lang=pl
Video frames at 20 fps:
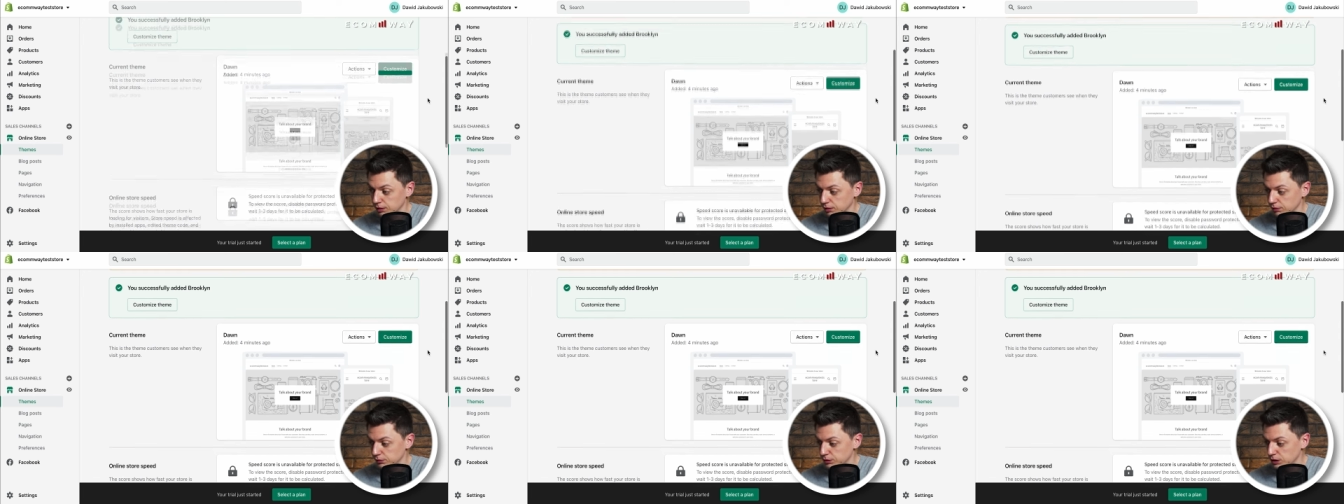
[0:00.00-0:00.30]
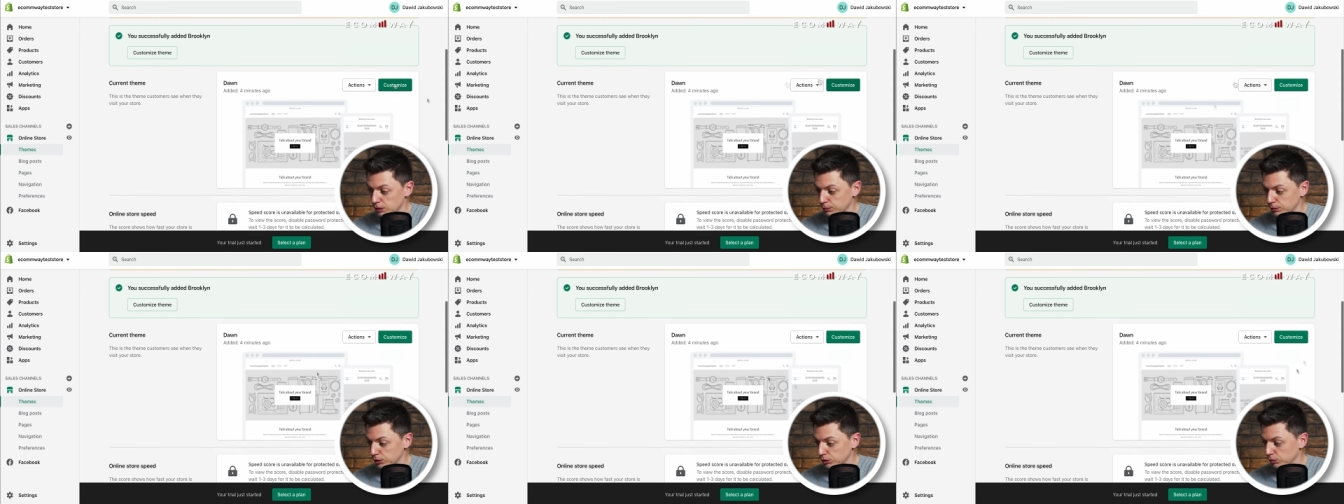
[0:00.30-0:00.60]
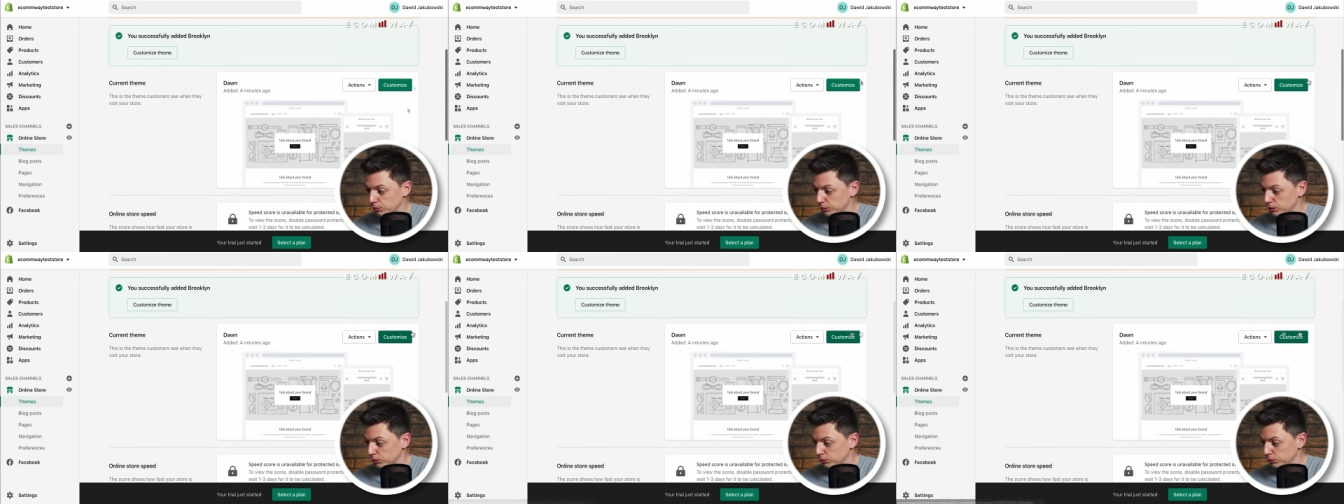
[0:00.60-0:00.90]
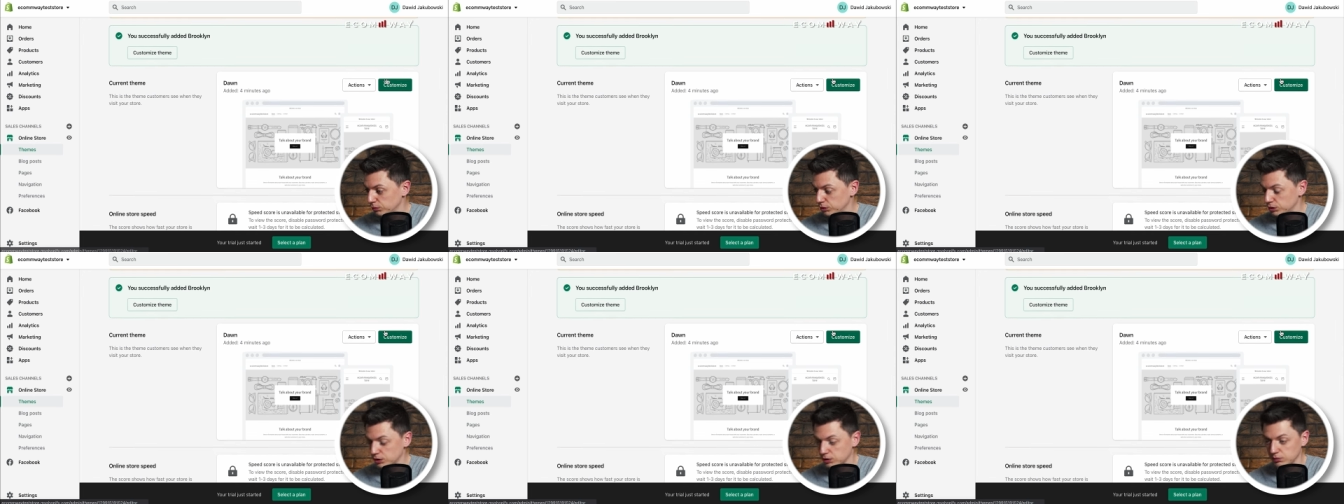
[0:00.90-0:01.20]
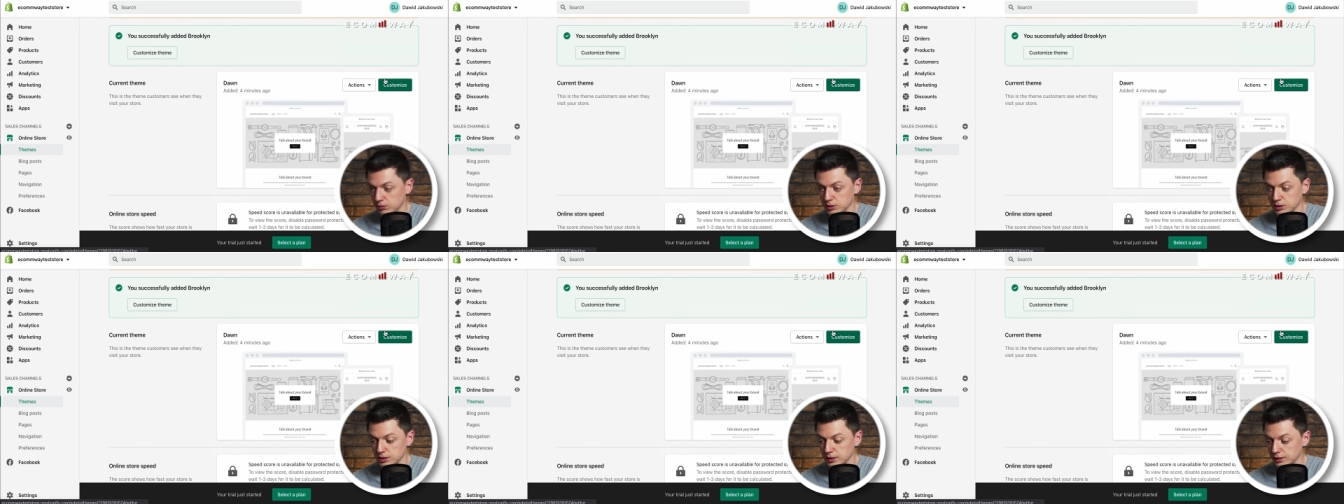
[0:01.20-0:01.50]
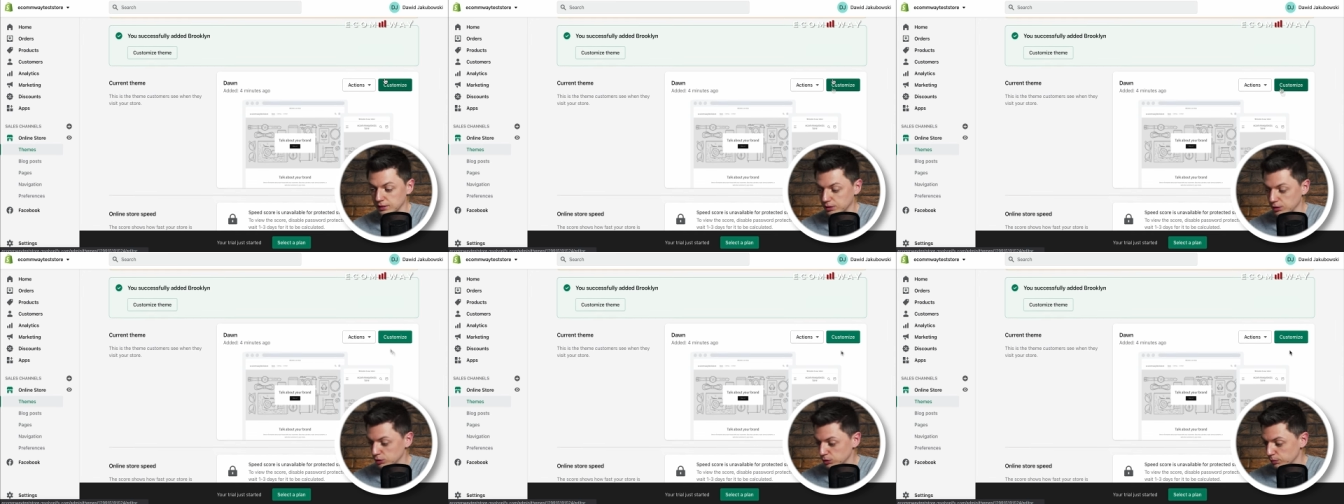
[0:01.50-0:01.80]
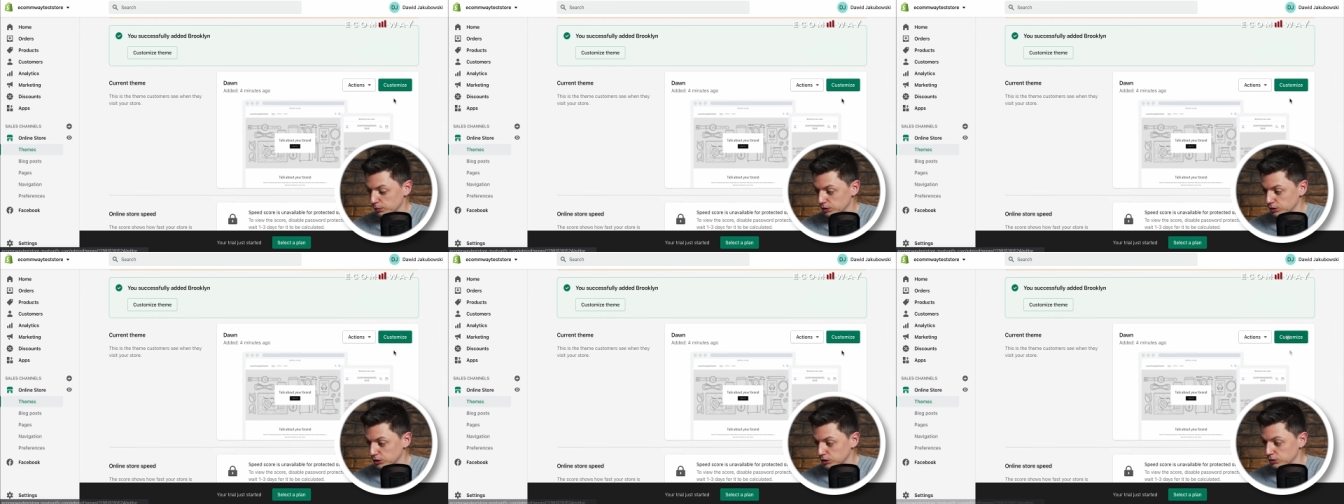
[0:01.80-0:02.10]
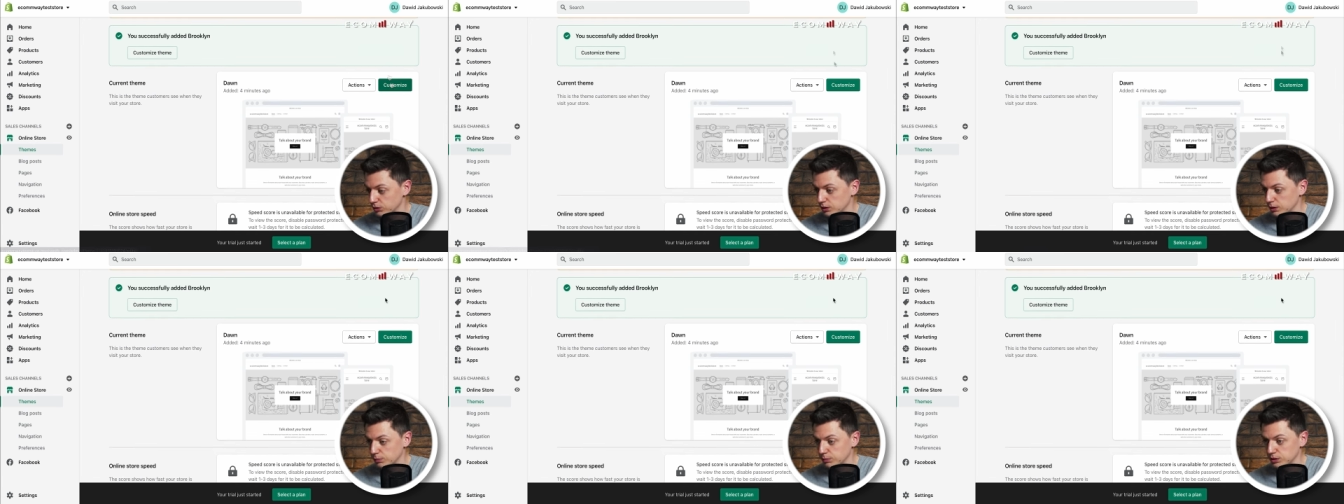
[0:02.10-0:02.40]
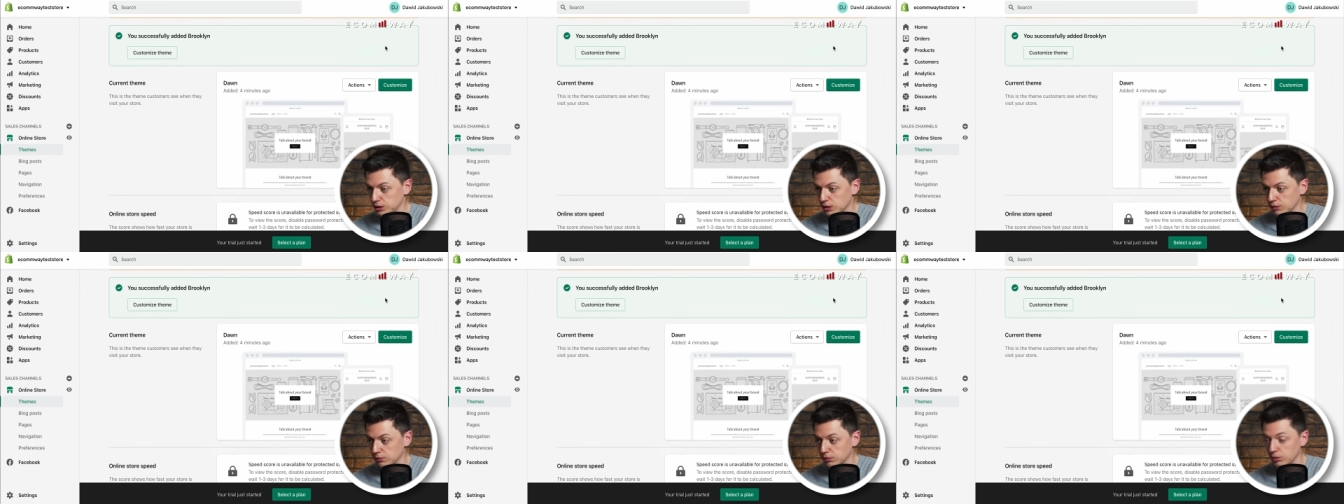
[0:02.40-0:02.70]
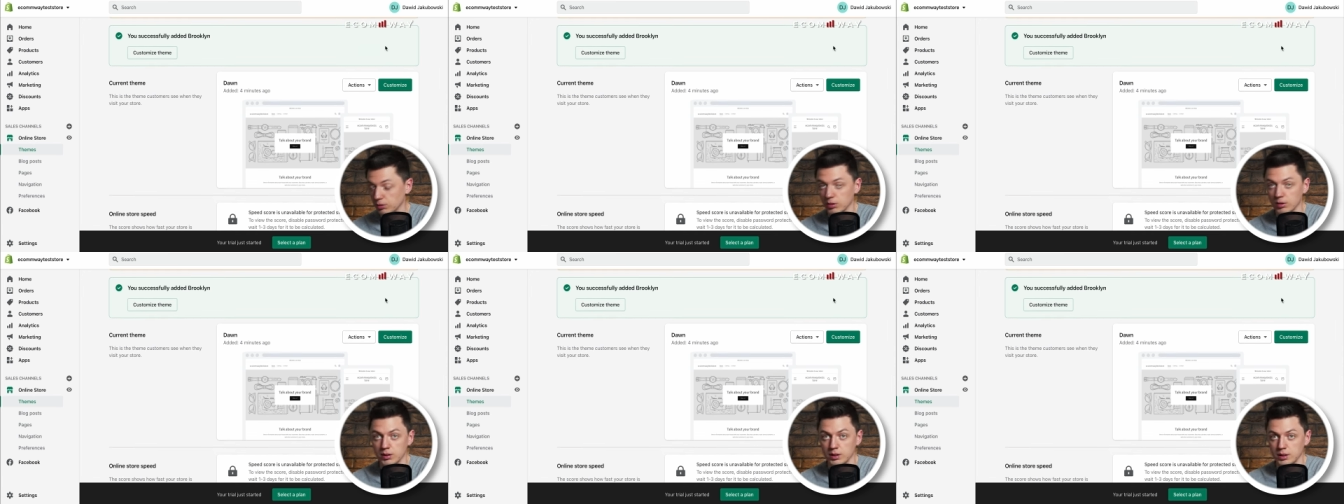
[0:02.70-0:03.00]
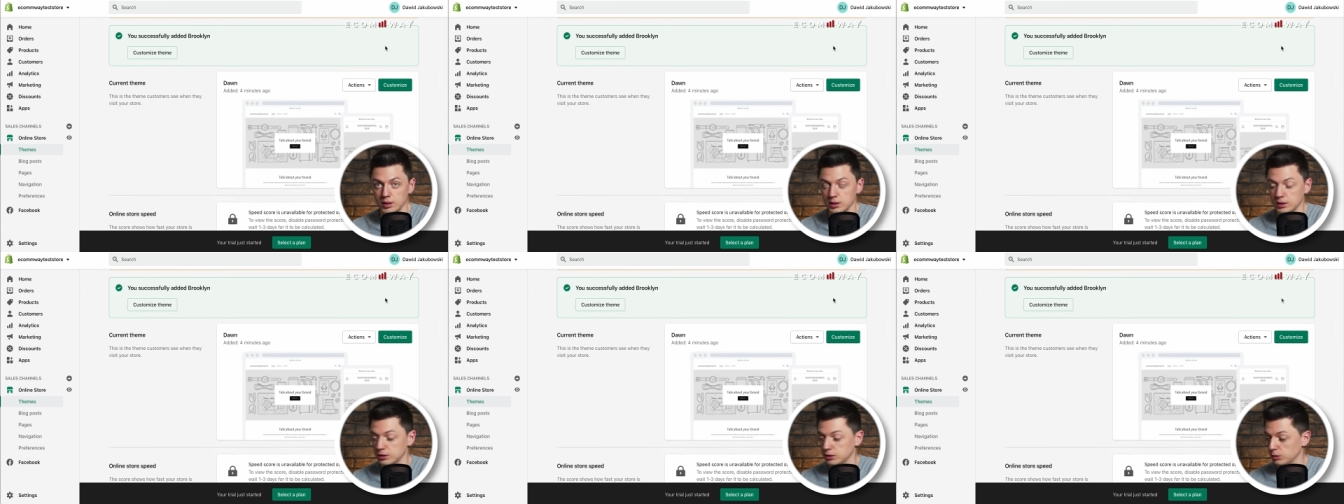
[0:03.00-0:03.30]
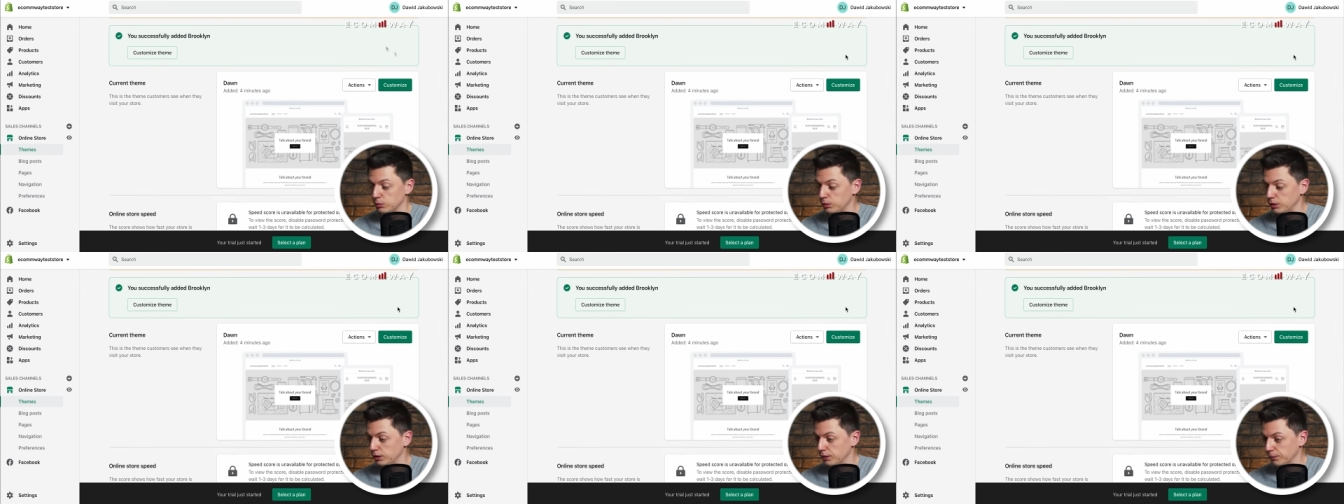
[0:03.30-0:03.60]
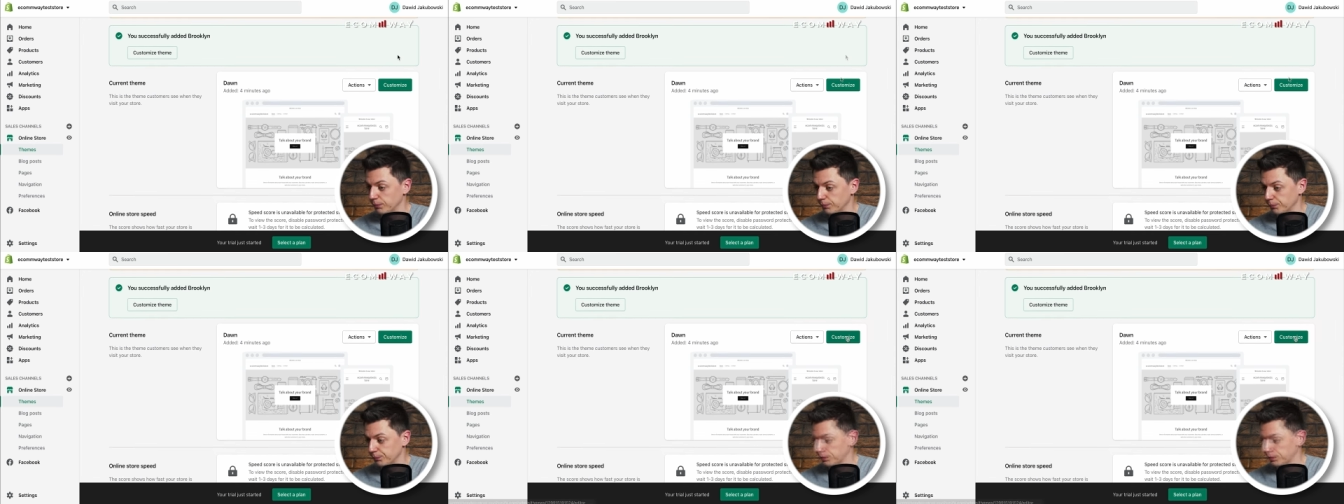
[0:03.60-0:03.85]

nie widziałem tego motywu jeszcze, więc chętnie zobaczę, co tam ciekawego zrobili.